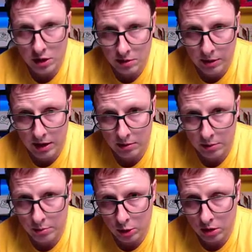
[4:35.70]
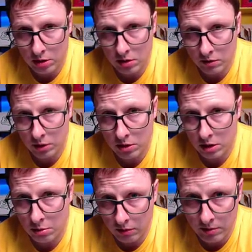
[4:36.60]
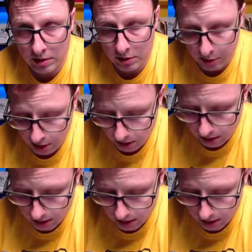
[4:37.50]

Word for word: się nie zmienia. Protony są w jądrze atomowym i zawsze będzie ich